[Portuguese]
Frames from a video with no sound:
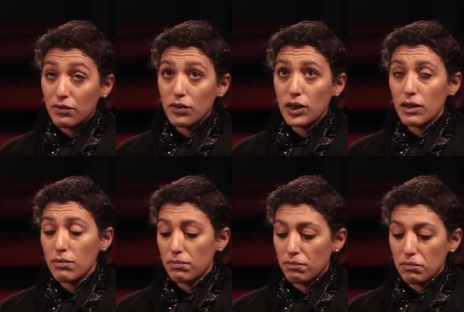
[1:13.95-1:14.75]

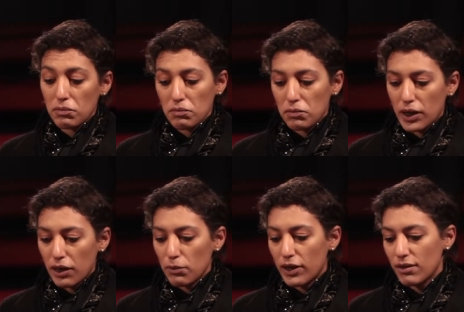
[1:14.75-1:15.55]
Foi uma
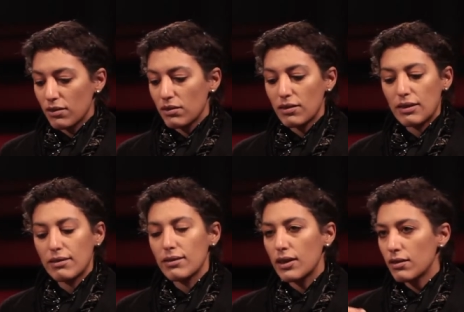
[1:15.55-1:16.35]
elaboração
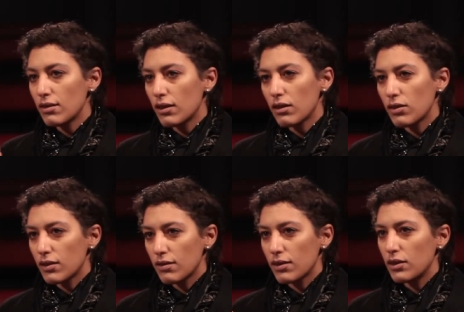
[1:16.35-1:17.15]
assim desde a
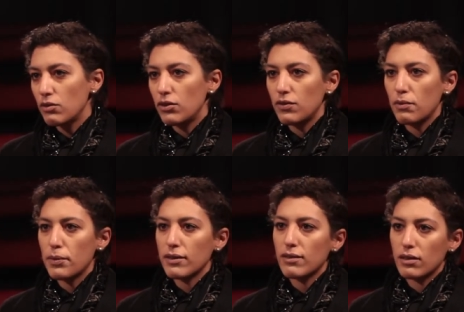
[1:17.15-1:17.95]
graduação de vir
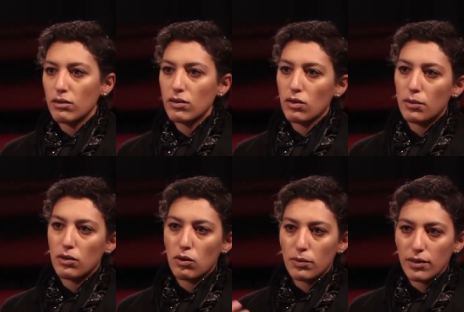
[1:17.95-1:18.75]
pensando sobre
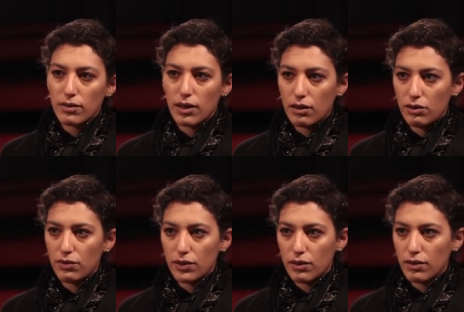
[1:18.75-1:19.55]
como essas
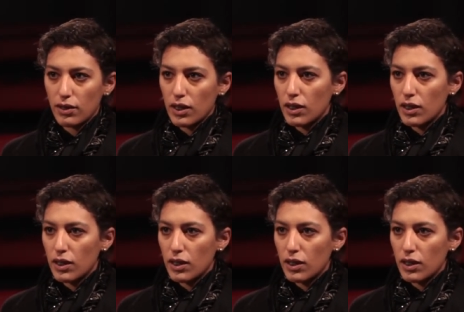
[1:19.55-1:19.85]
narrativas